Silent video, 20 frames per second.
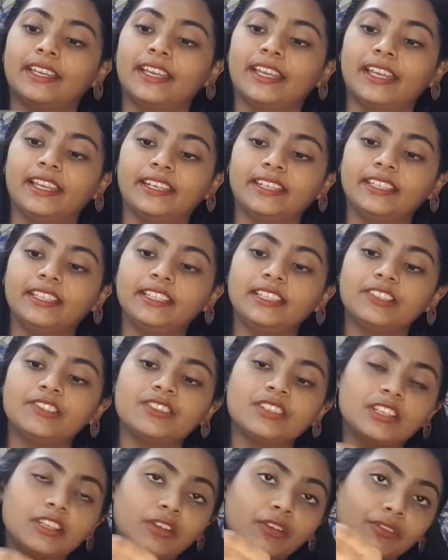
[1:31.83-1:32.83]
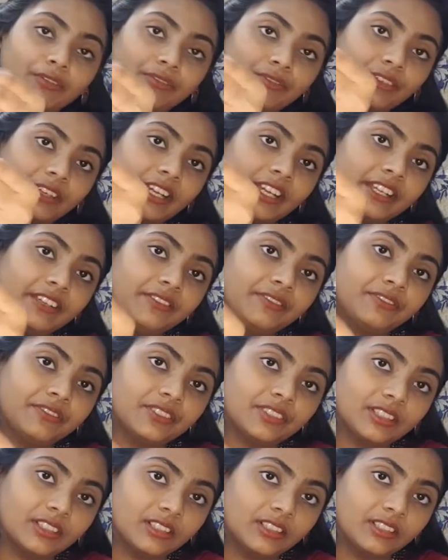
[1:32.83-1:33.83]
అండ్ ఇది ట్రీ ఆఫ్ లైఫ్
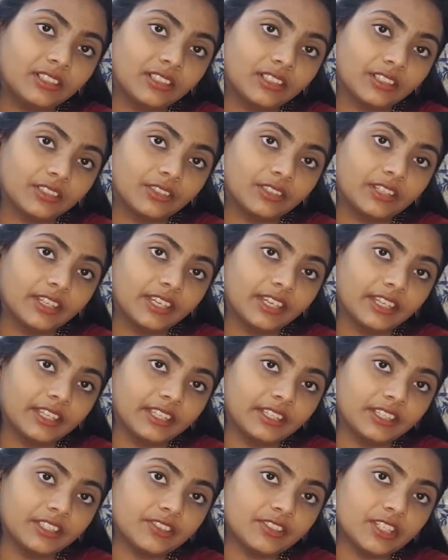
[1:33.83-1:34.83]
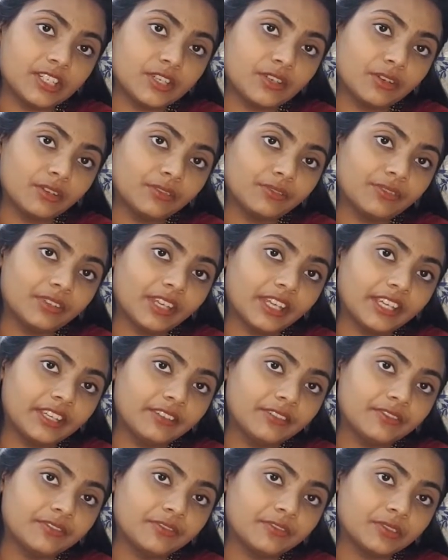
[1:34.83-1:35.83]
అనుకుంటా ఇది ట్రీ ఆఫ్
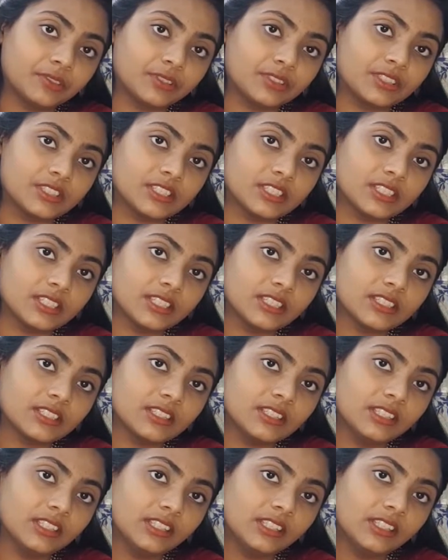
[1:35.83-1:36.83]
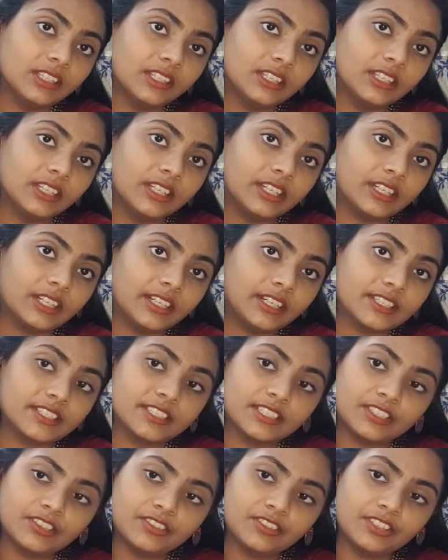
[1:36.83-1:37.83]
లైఫ్ వచ్చేసి
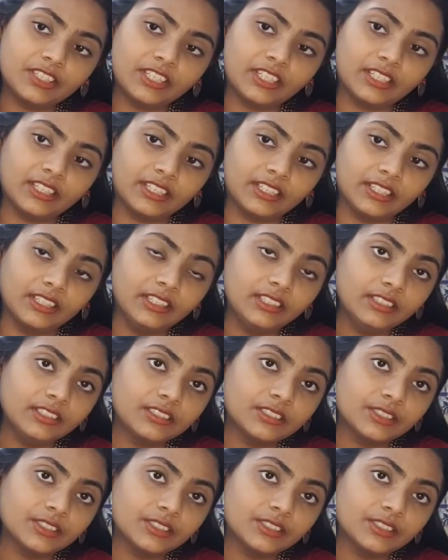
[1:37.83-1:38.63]
సిట్రిన్ uh, ఇది